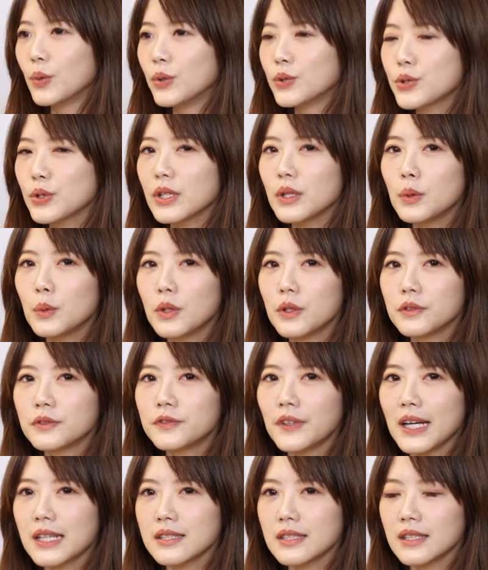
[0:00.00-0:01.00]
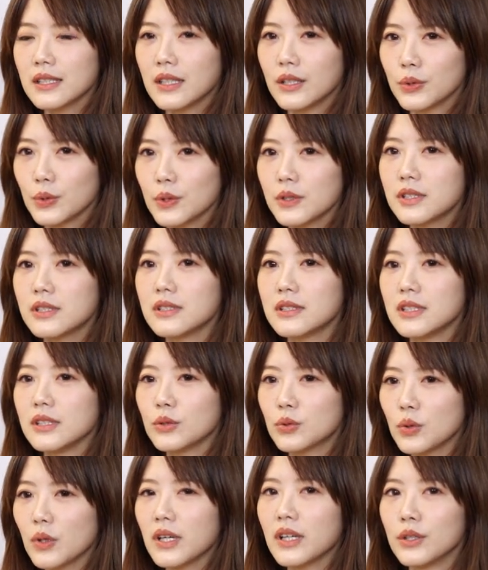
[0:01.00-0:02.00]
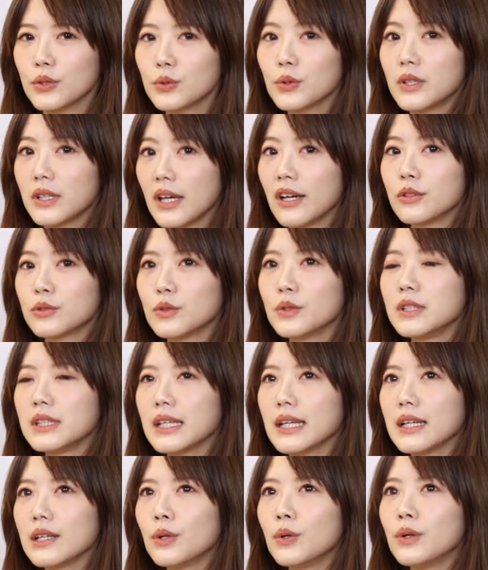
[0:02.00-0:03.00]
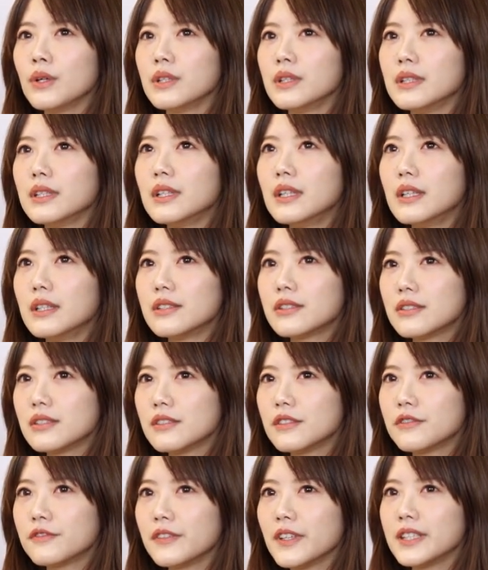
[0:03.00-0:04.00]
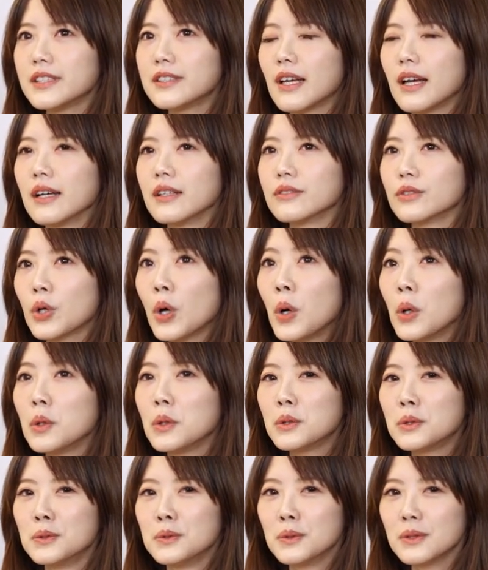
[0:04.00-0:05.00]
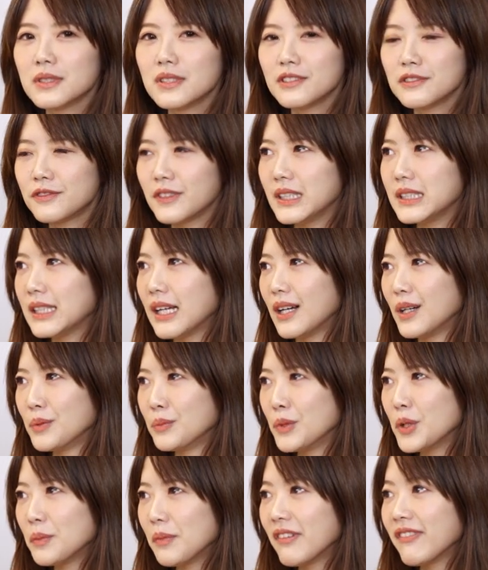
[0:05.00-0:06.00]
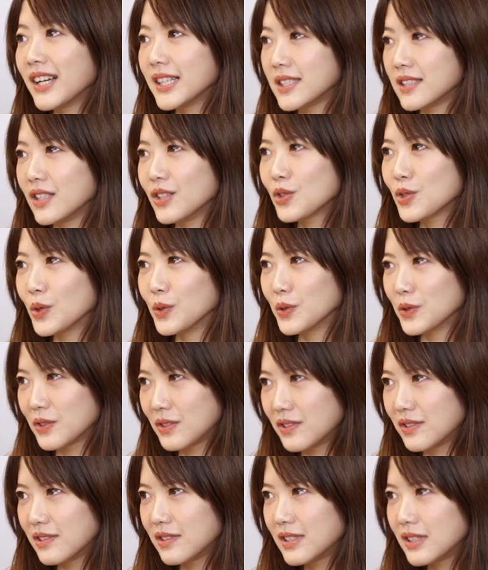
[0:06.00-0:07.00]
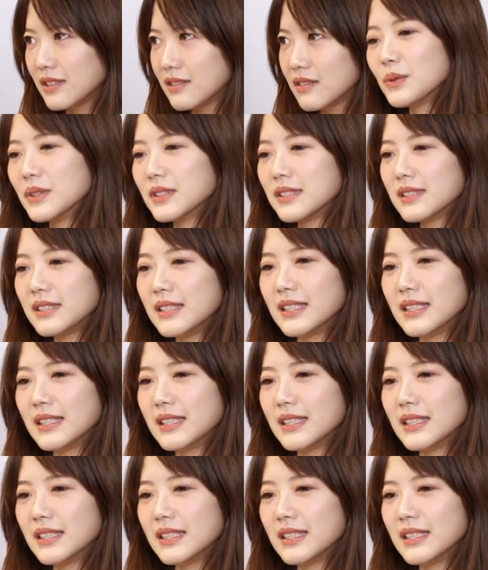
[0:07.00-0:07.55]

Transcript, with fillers: 我觉得我发生了很多事情，对很多人来说应该会是非常痛苦，或是非常没有办法接受的事情。我之